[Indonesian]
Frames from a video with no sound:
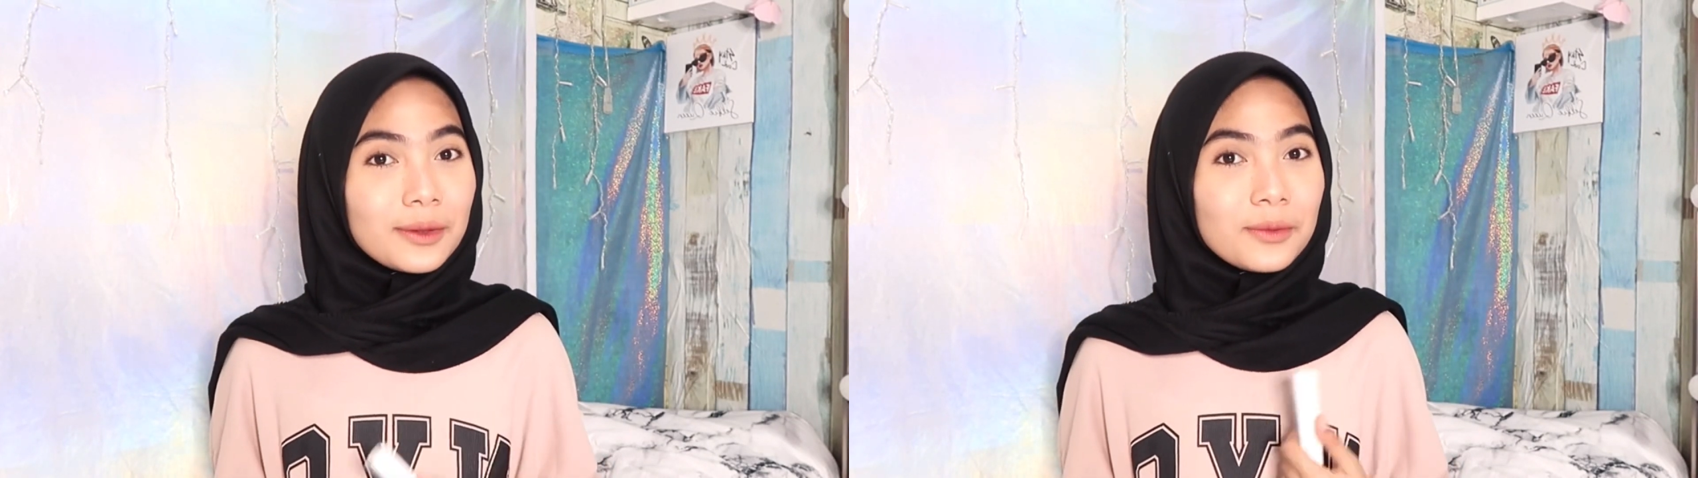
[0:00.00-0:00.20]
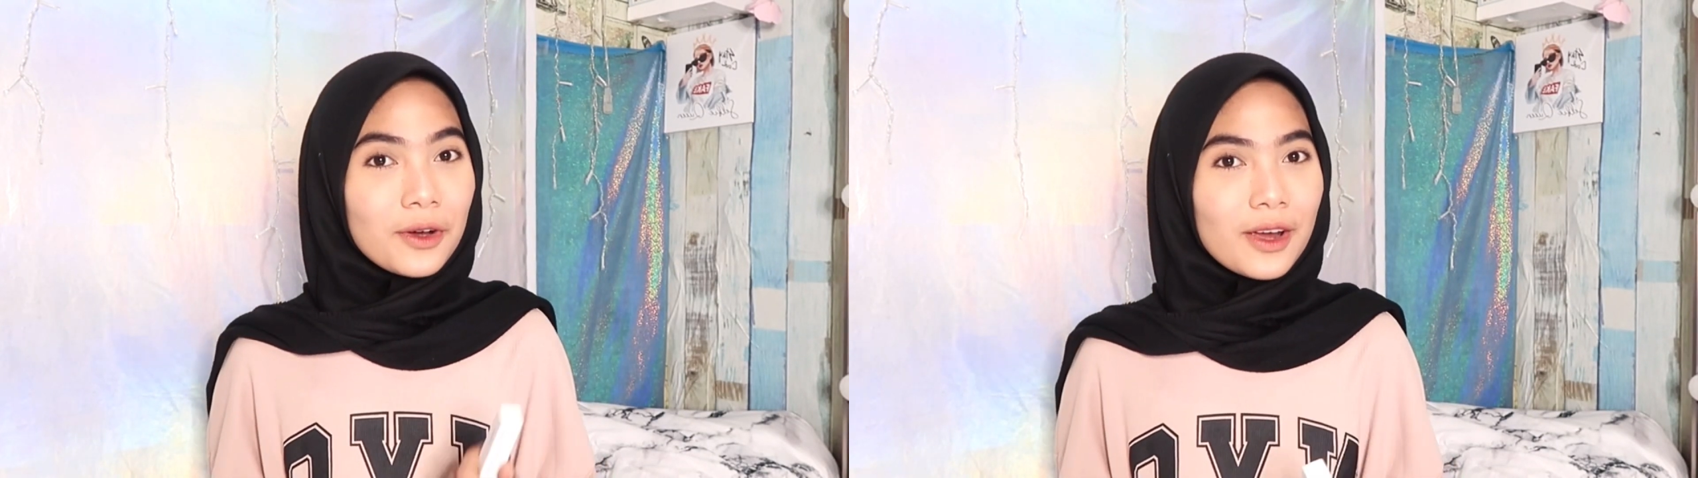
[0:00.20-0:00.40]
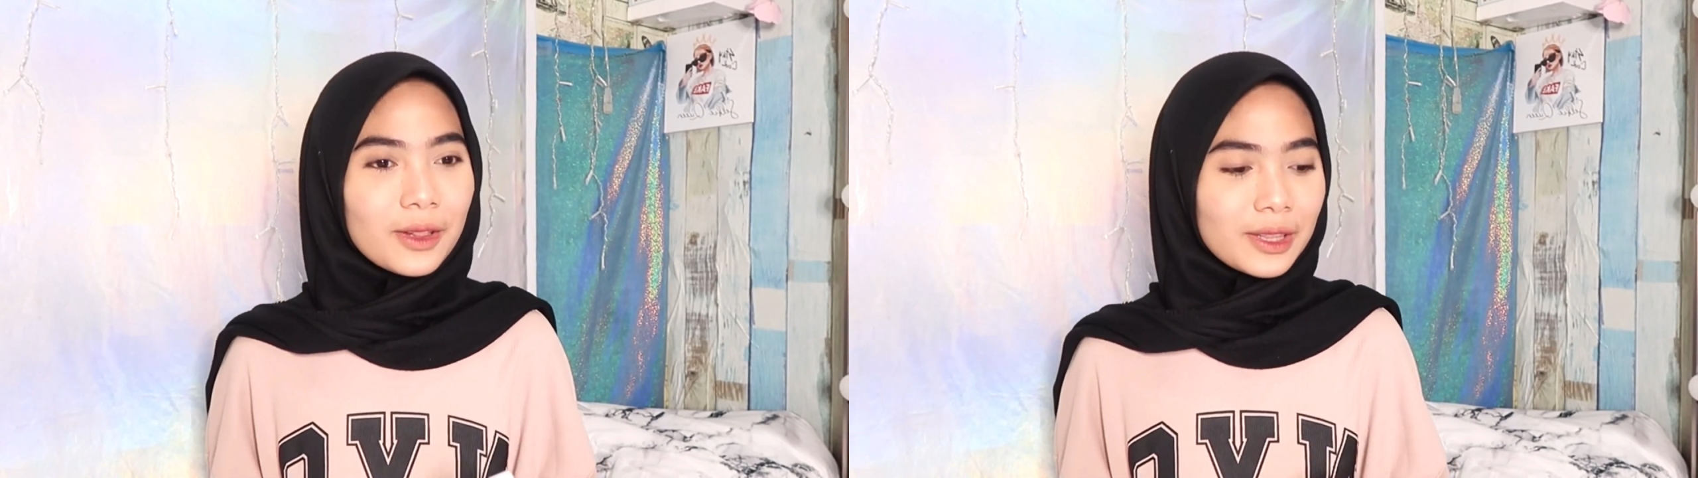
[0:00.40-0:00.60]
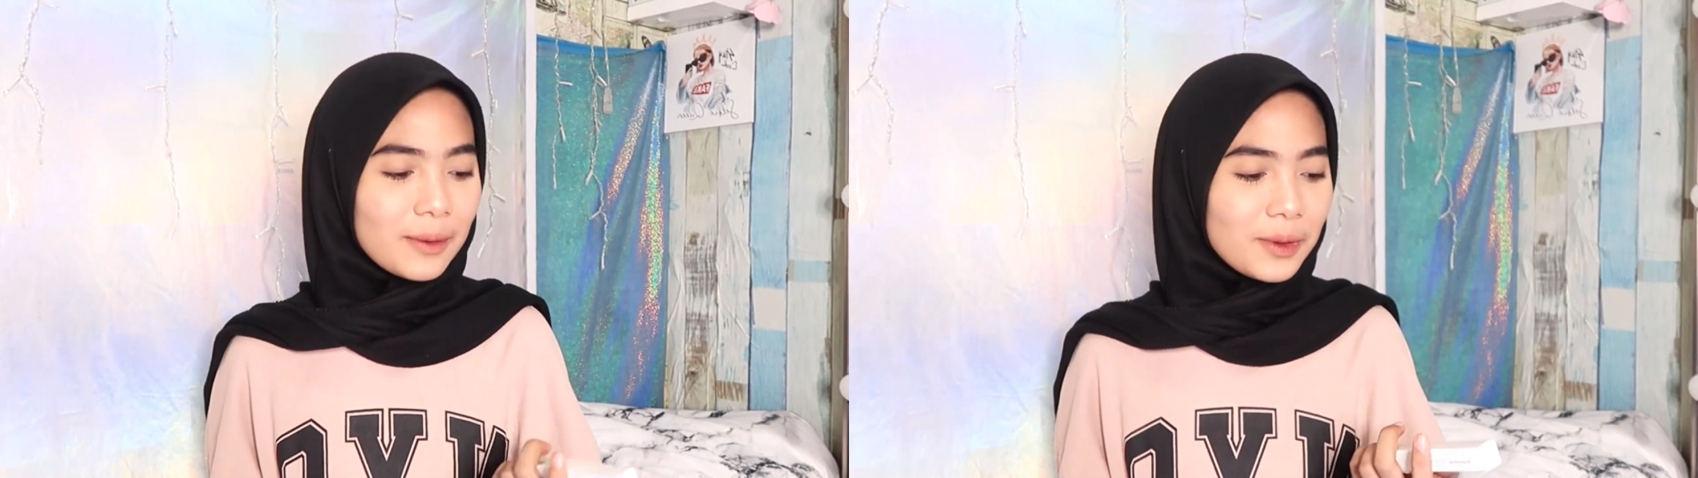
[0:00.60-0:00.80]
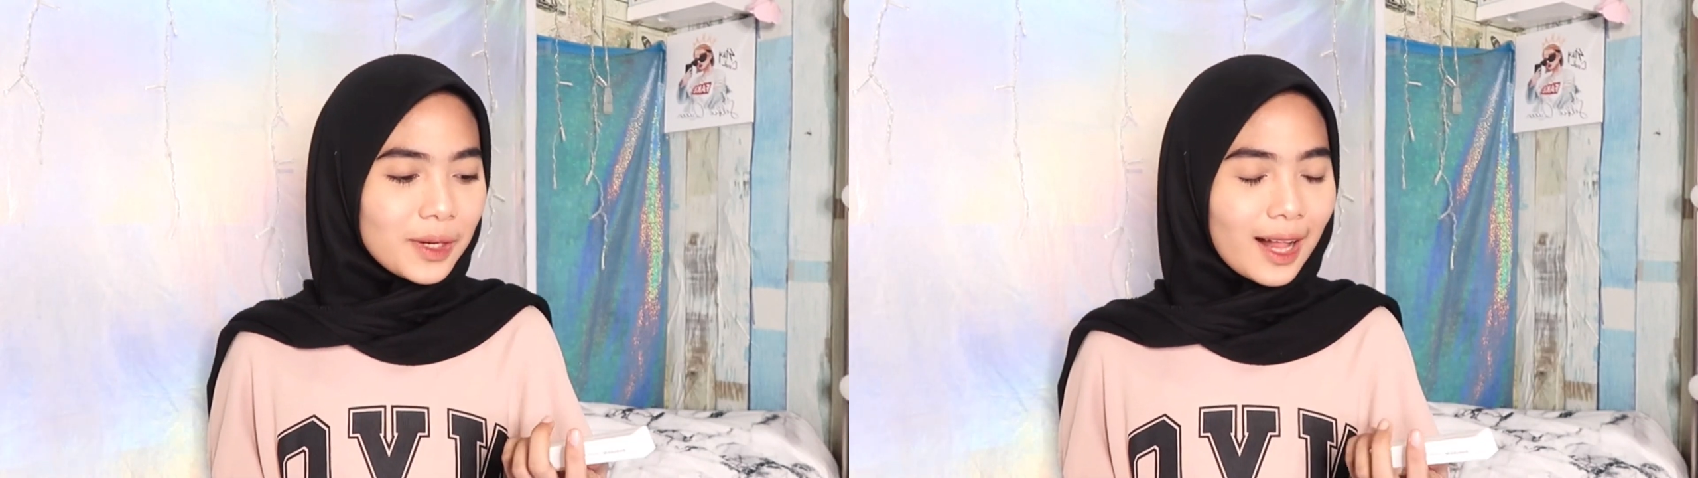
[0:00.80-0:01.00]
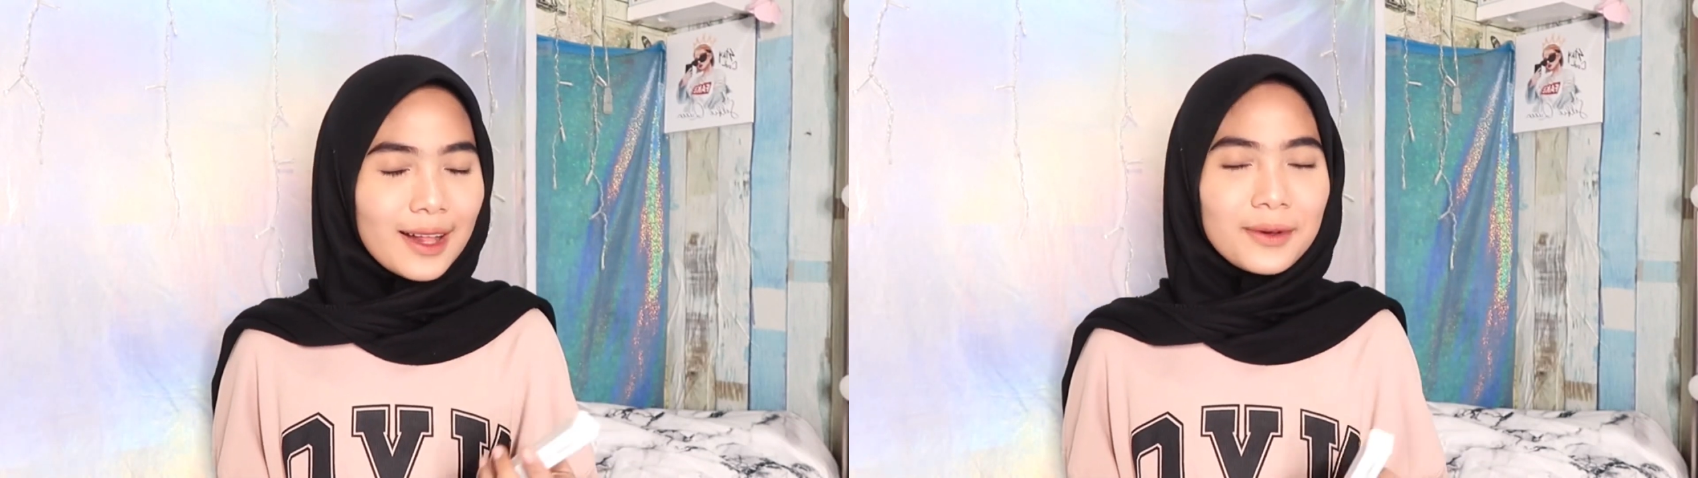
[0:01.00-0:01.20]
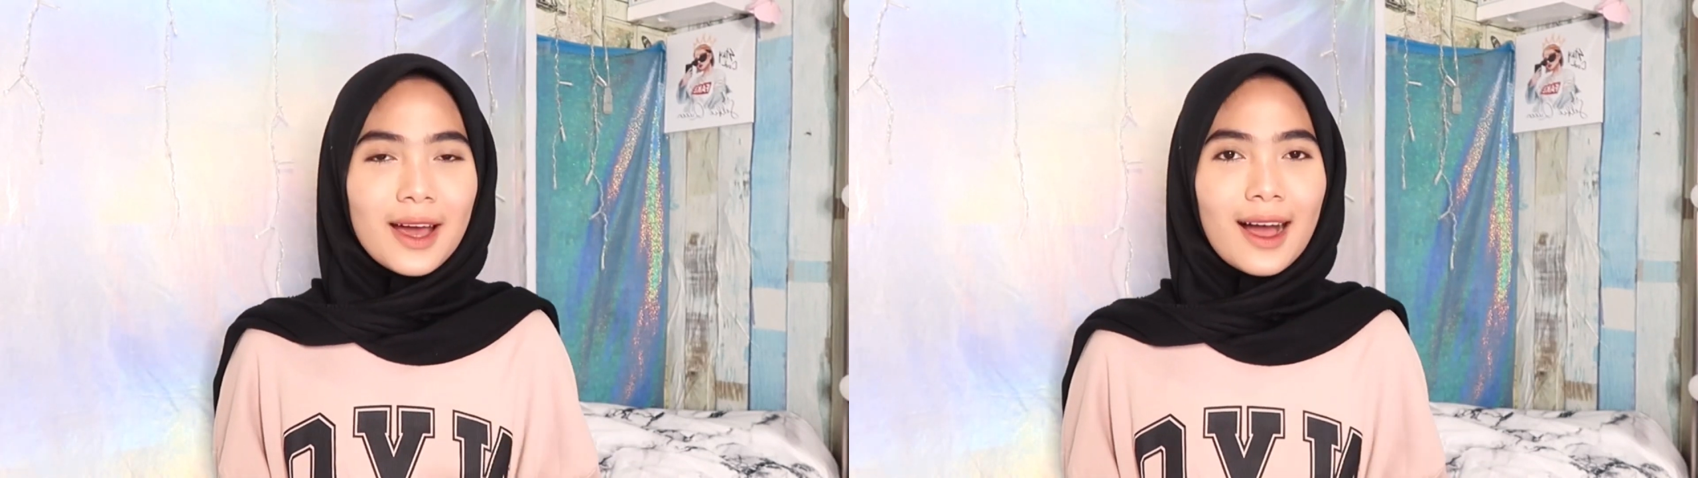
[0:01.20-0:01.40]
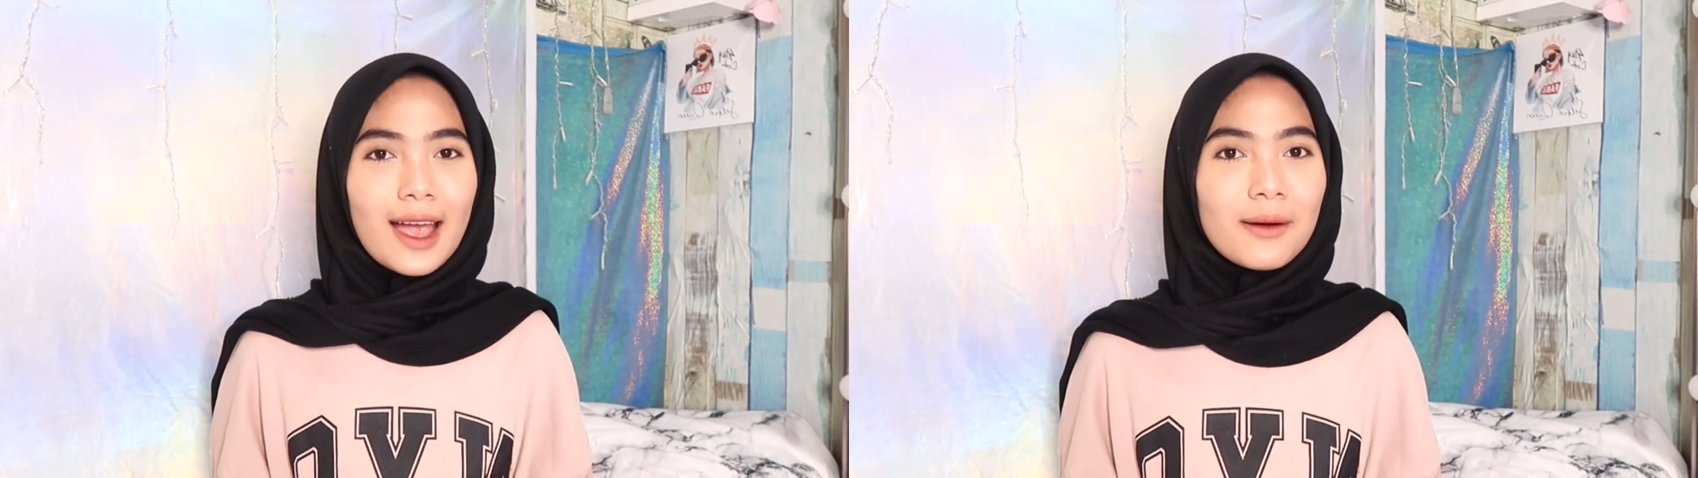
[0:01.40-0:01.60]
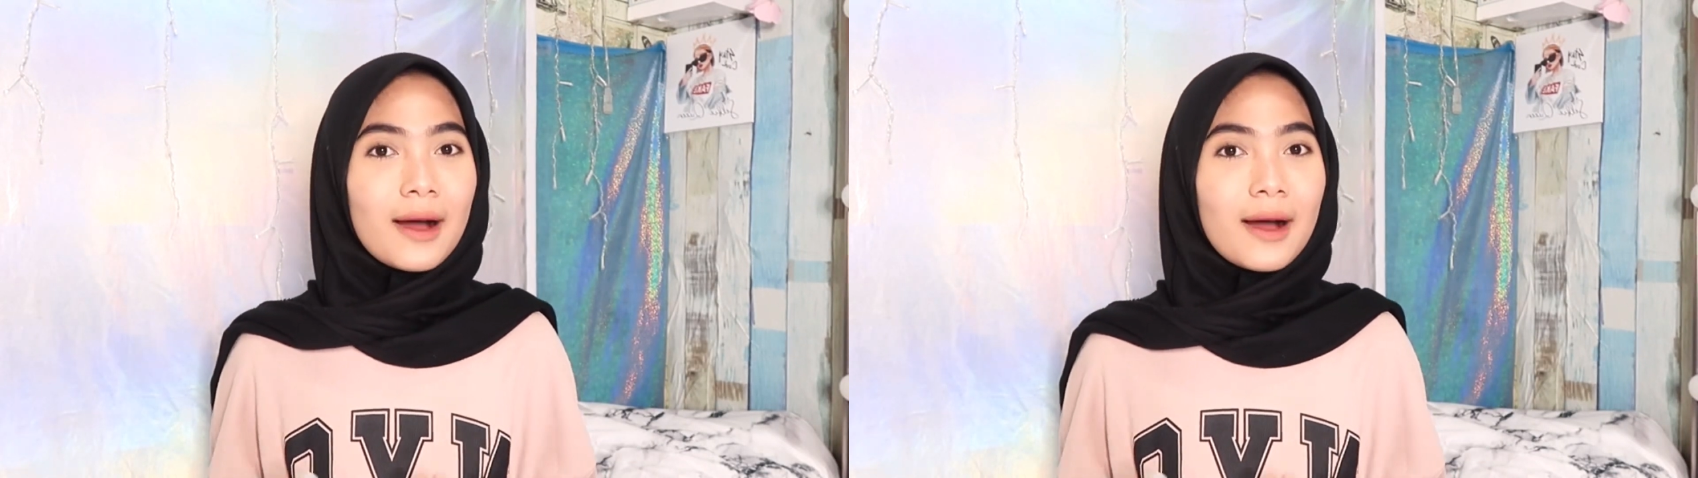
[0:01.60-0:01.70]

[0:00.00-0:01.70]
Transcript: tumbuh gitu tapi udah kalian udah kayak